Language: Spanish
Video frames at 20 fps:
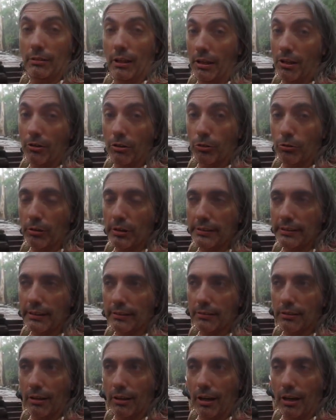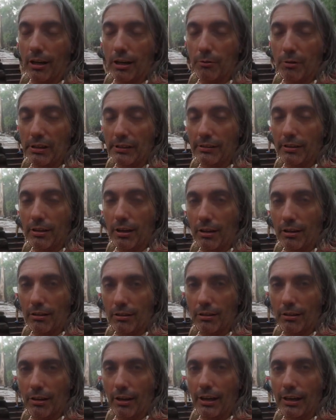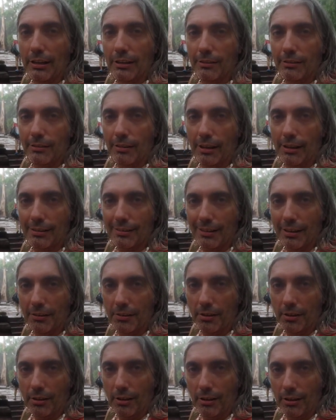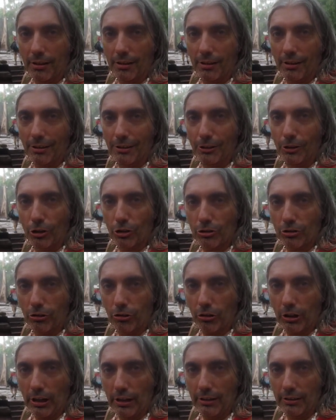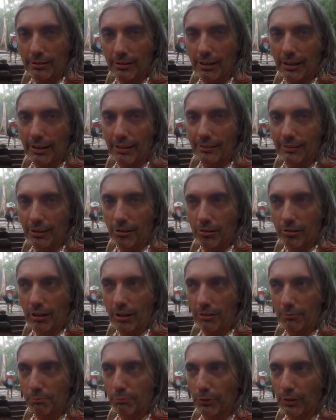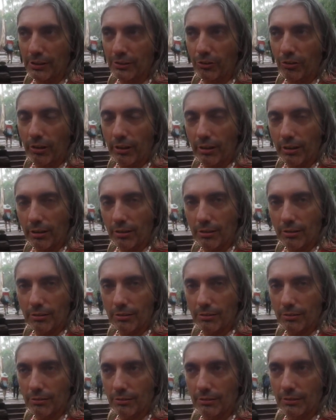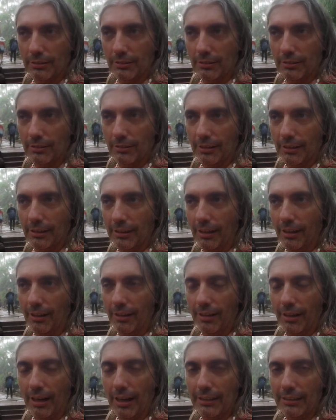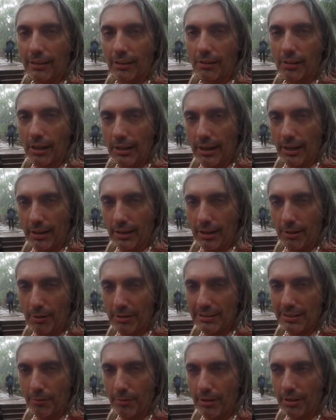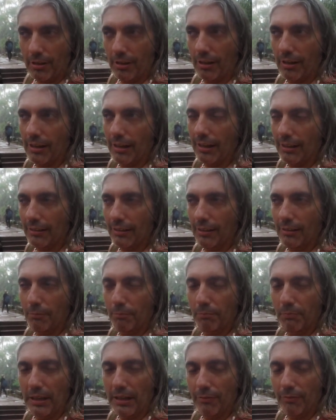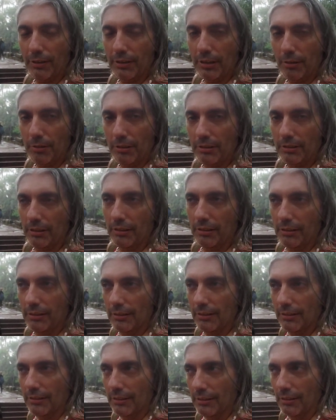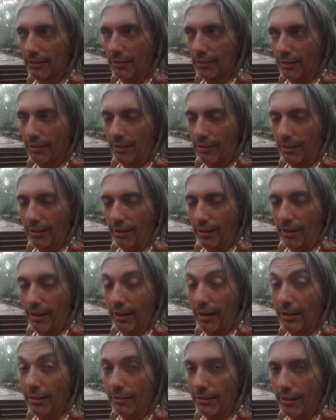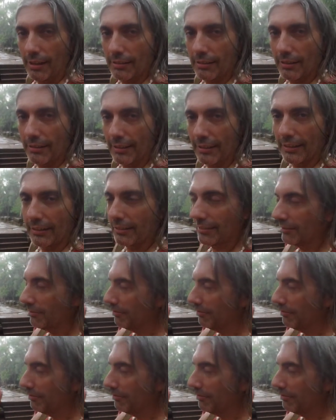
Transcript: Cañón de turistas. Ahora os voy a enseñar el interés que tiene los locales, la gente local, por esto de aquí. Eh, relata, la cara que vais a ver relata perfectamente el interés que tienen,